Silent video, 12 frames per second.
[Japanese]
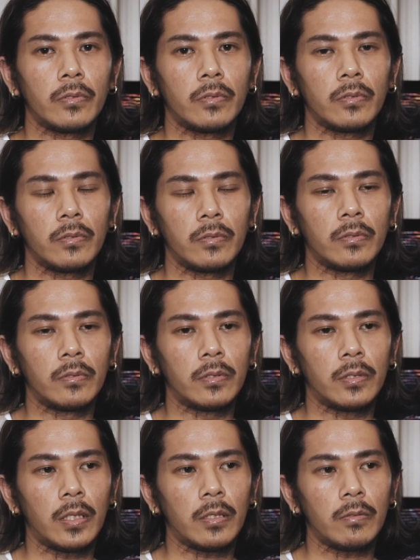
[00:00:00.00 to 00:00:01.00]
うん、
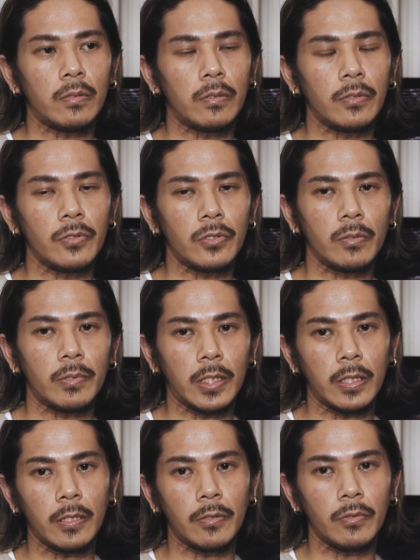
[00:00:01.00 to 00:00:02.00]
あと YouTube
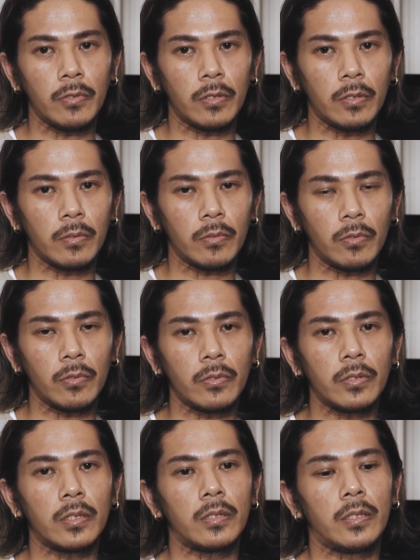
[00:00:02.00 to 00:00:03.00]
チャンネルの登
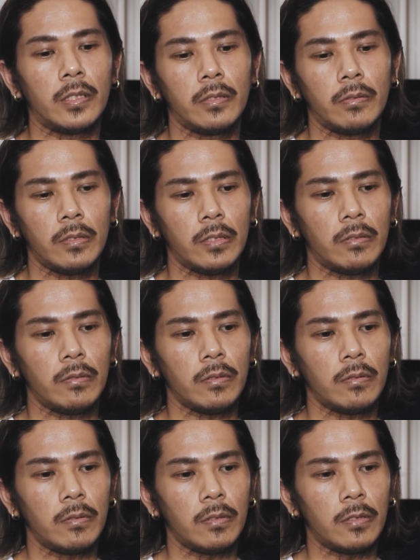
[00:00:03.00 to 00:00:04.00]
録ですねそれしとく
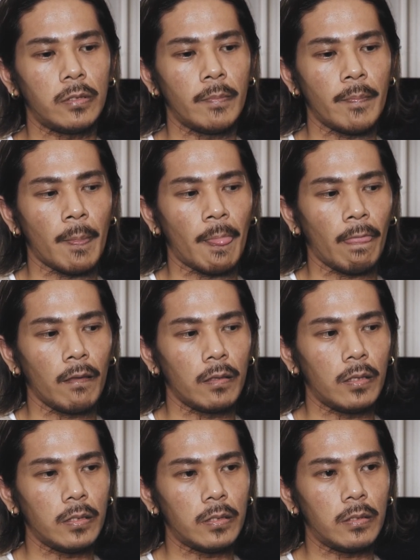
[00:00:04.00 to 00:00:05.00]
と
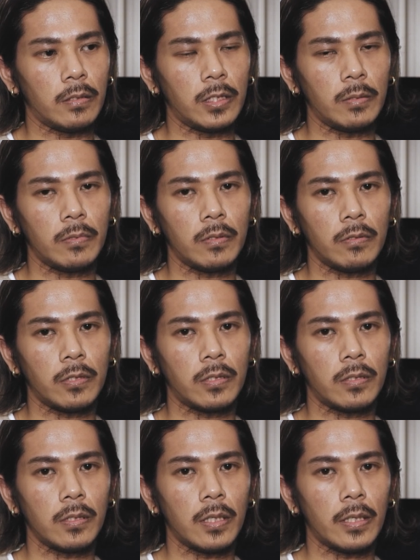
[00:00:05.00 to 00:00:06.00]
なんつうの自分の
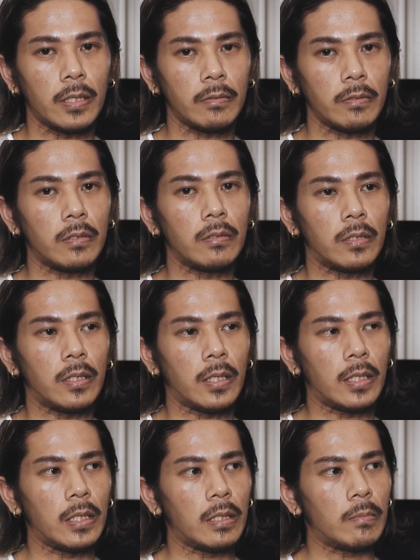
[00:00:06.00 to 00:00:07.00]
質が上がるっていうか
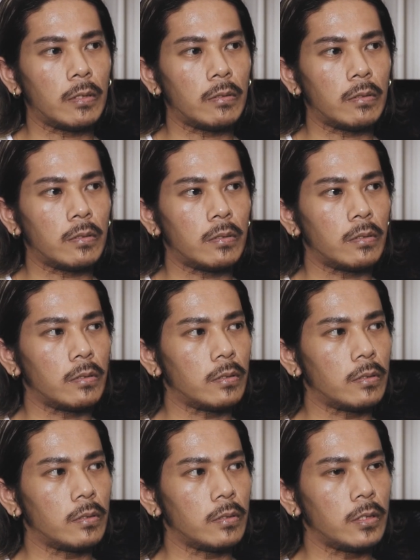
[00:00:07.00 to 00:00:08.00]
片山の
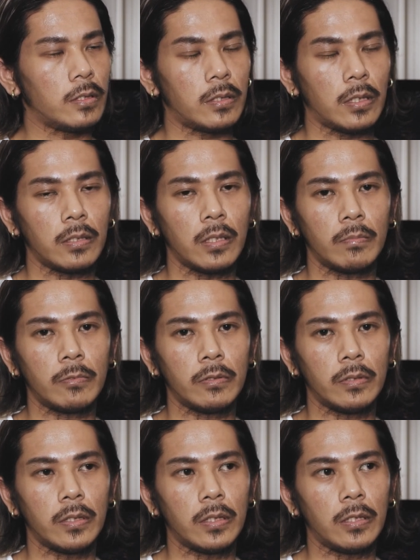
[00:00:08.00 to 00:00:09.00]
インスタグラム、
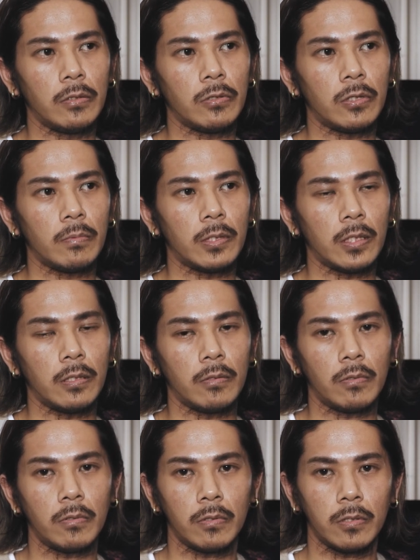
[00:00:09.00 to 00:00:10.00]
えー、YouTube チャンネル
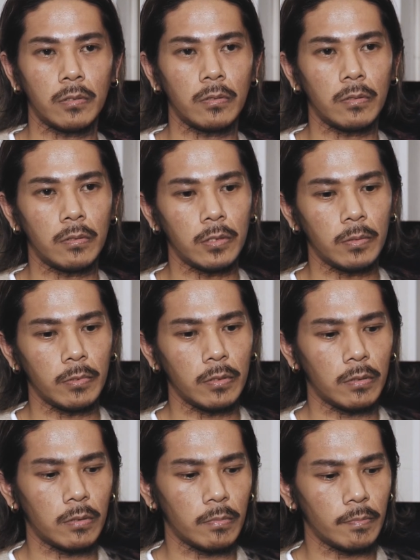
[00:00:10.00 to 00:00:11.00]
登録しとくと自分
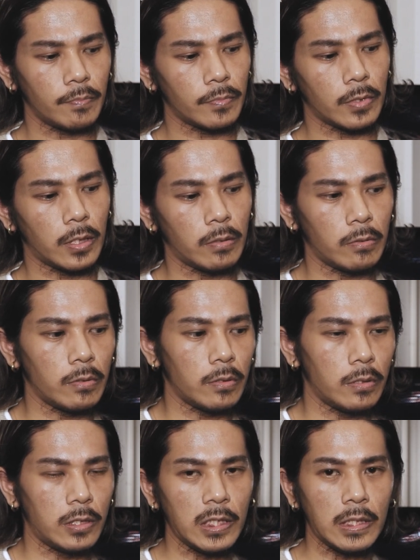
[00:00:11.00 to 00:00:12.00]
のあの
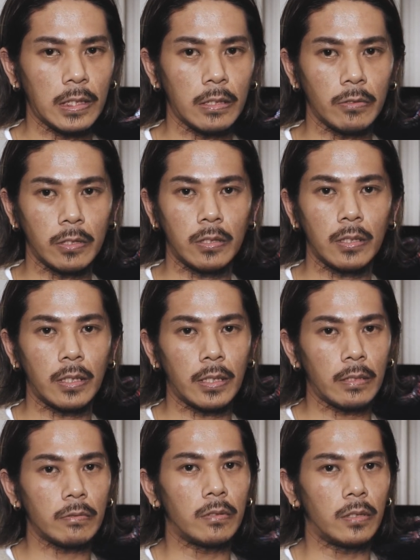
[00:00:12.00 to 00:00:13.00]
人生の質が上
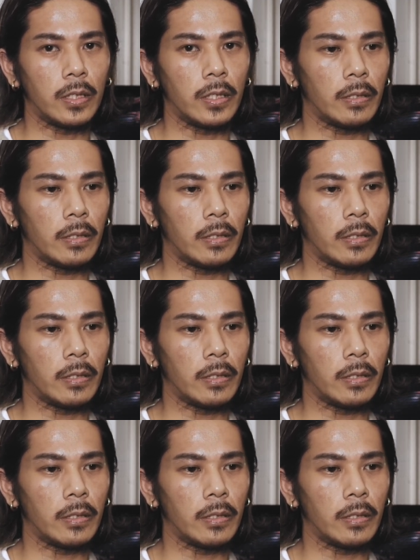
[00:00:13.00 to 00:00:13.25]
がるんで、